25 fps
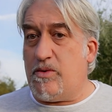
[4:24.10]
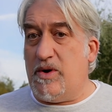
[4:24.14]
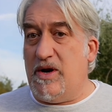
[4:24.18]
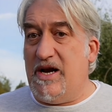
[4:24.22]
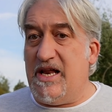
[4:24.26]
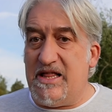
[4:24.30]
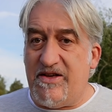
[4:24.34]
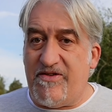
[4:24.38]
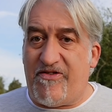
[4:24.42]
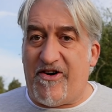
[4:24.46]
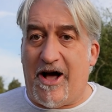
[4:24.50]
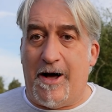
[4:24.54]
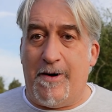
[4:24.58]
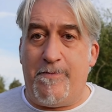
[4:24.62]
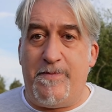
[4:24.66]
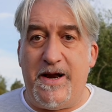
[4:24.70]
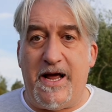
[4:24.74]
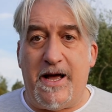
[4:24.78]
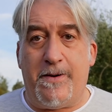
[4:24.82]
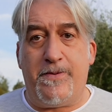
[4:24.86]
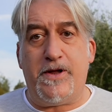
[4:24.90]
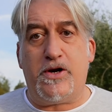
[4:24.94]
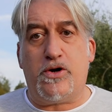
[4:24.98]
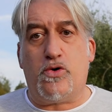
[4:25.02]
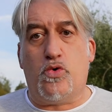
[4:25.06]
quelle di
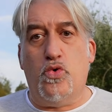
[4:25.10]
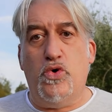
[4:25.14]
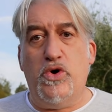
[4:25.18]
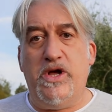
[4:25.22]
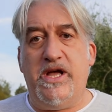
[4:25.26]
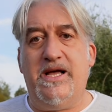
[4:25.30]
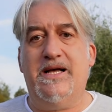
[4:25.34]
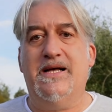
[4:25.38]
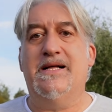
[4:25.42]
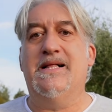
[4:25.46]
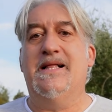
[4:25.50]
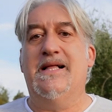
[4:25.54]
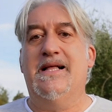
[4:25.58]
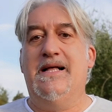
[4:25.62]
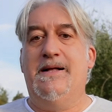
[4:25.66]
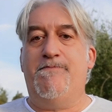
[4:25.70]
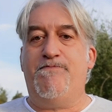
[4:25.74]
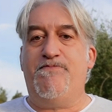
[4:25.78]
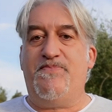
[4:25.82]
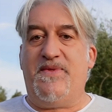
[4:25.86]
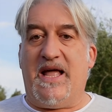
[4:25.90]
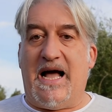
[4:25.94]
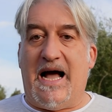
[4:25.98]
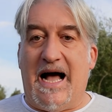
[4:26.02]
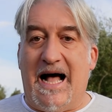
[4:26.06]
fabbrica, per cui
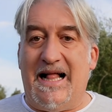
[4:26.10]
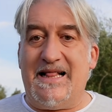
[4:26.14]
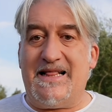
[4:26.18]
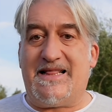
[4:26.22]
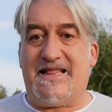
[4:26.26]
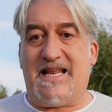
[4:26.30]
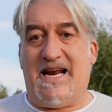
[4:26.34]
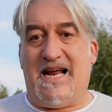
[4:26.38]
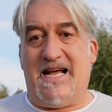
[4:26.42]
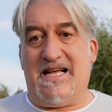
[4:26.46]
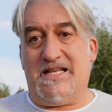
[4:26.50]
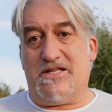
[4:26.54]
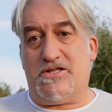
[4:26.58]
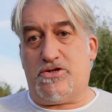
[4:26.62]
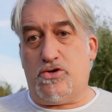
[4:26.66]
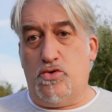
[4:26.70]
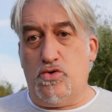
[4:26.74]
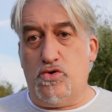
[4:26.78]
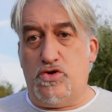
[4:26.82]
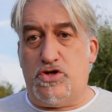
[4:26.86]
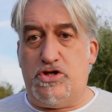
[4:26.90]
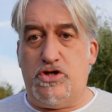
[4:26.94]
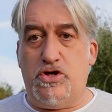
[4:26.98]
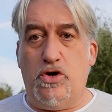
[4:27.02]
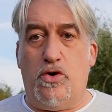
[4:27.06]
altra
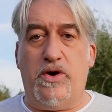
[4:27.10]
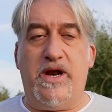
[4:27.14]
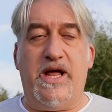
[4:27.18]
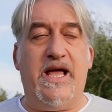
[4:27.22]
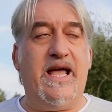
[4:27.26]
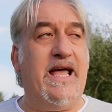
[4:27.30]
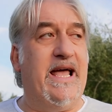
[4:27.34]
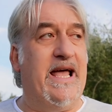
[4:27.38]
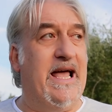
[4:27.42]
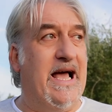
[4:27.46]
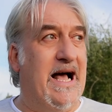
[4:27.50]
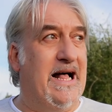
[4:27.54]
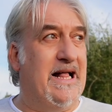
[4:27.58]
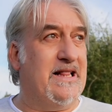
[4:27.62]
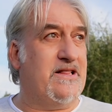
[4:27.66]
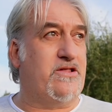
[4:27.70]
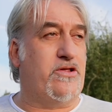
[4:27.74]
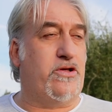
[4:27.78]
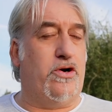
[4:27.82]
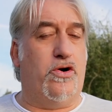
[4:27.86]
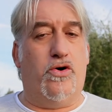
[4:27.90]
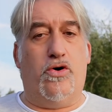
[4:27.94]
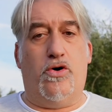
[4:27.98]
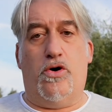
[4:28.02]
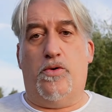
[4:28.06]
soluzione e
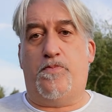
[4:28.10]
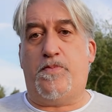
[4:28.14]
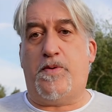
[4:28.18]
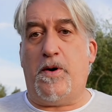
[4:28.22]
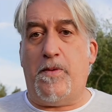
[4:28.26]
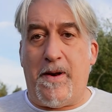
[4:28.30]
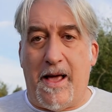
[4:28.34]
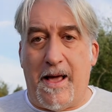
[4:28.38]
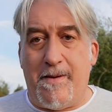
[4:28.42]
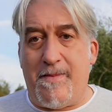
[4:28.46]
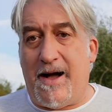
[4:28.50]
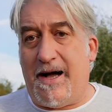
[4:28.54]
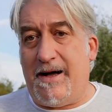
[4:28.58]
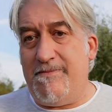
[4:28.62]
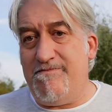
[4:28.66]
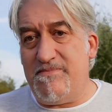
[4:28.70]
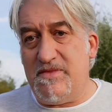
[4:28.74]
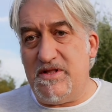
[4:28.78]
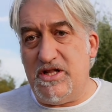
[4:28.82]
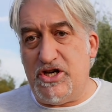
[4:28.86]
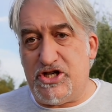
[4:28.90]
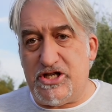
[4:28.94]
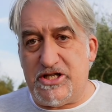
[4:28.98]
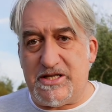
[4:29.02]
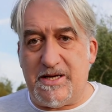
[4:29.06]
altro problema
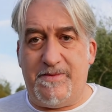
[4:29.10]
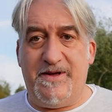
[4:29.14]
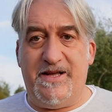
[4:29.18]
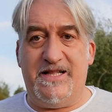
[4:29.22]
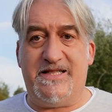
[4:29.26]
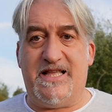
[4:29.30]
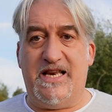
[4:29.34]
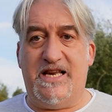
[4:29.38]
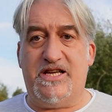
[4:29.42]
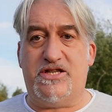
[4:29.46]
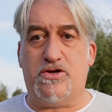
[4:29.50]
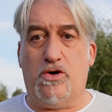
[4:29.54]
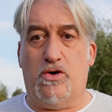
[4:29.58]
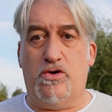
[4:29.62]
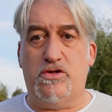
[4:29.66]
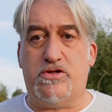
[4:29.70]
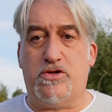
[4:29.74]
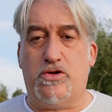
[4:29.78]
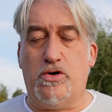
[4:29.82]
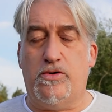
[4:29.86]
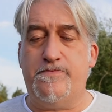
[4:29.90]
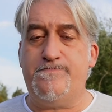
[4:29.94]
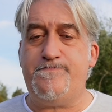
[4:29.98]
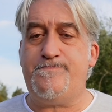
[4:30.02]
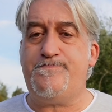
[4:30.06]
decisamente
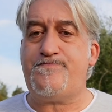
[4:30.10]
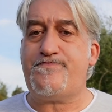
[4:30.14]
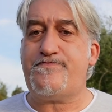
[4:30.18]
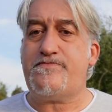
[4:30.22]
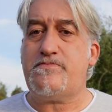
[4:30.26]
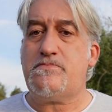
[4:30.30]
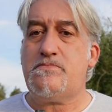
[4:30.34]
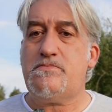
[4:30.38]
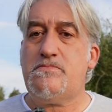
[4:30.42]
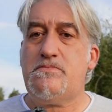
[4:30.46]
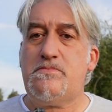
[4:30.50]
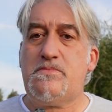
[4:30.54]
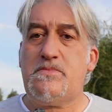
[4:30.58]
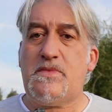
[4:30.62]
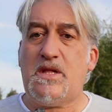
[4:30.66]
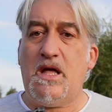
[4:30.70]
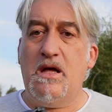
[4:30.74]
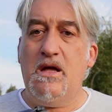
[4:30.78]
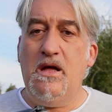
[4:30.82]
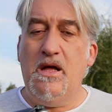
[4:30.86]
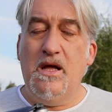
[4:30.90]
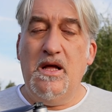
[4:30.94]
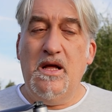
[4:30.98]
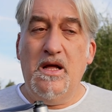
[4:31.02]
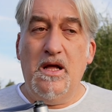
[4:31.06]
risolto.
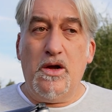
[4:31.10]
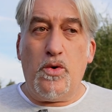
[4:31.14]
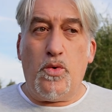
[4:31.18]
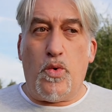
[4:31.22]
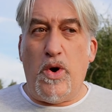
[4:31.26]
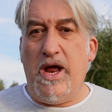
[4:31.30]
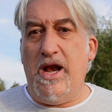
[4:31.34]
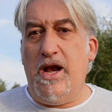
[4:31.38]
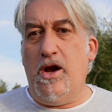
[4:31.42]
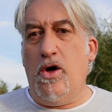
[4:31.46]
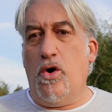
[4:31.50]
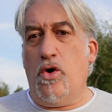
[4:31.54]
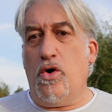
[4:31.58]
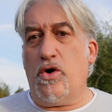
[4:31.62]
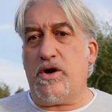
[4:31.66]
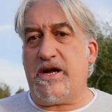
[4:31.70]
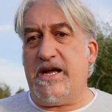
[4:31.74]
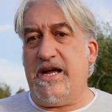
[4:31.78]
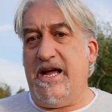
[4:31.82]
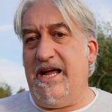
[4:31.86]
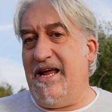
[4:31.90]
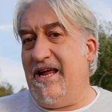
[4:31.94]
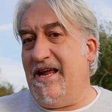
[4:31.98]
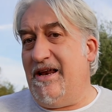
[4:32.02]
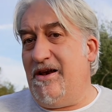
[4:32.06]
Quello
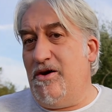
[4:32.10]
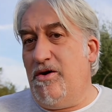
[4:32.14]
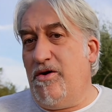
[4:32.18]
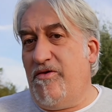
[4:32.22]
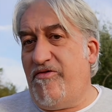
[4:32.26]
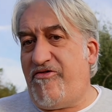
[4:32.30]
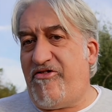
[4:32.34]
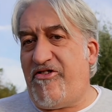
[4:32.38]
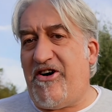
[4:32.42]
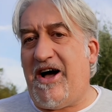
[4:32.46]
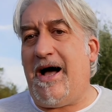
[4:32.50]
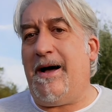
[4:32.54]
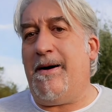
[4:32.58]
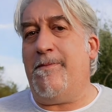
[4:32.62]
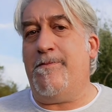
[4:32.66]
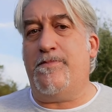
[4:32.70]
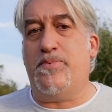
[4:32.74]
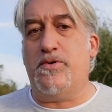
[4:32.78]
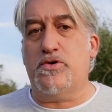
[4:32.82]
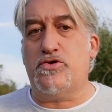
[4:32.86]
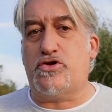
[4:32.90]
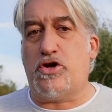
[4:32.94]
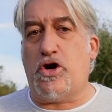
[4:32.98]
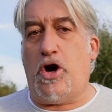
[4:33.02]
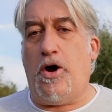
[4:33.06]
che non fa
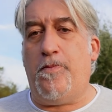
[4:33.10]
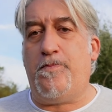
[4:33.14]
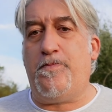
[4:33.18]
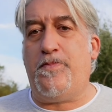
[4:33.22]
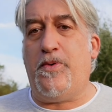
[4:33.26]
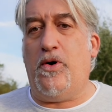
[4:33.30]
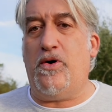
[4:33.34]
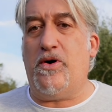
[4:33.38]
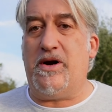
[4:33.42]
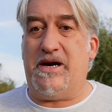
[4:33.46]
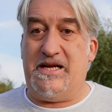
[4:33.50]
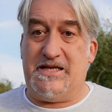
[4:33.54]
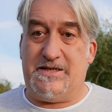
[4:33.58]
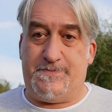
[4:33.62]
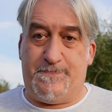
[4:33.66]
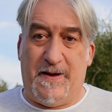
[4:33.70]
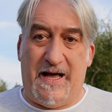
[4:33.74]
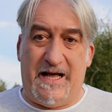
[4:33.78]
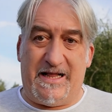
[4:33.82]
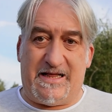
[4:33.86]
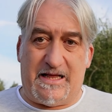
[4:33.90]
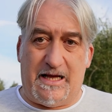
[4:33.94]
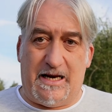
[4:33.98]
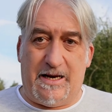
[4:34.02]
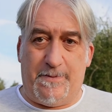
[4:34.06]
purtroppo
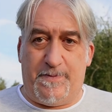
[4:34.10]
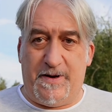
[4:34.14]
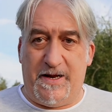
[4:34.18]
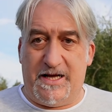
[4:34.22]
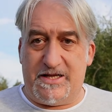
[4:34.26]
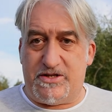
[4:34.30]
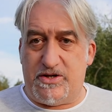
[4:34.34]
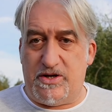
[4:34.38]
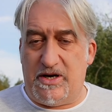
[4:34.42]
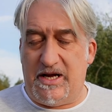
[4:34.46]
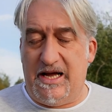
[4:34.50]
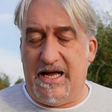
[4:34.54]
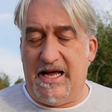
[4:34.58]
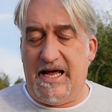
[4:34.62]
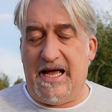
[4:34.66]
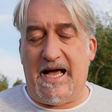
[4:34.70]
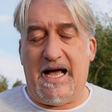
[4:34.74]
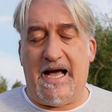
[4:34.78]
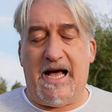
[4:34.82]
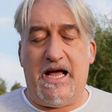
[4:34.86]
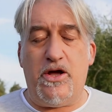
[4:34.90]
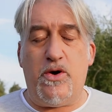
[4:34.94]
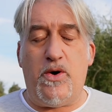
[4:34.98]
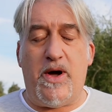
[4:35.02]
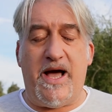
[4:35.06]
rispetto all'applicazione
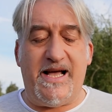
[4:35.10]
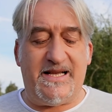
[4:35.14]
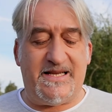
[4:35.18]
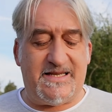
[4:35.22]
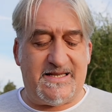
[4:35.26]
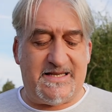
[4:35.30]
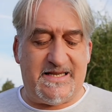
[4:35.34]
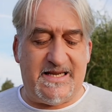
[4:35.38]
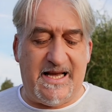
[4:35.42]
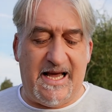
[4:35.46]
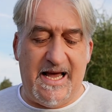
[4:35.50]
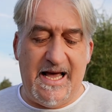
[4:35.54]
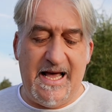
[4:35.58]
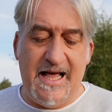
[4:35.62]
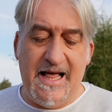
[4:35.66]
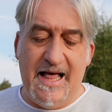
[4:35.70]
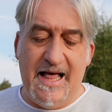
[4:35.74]
iOS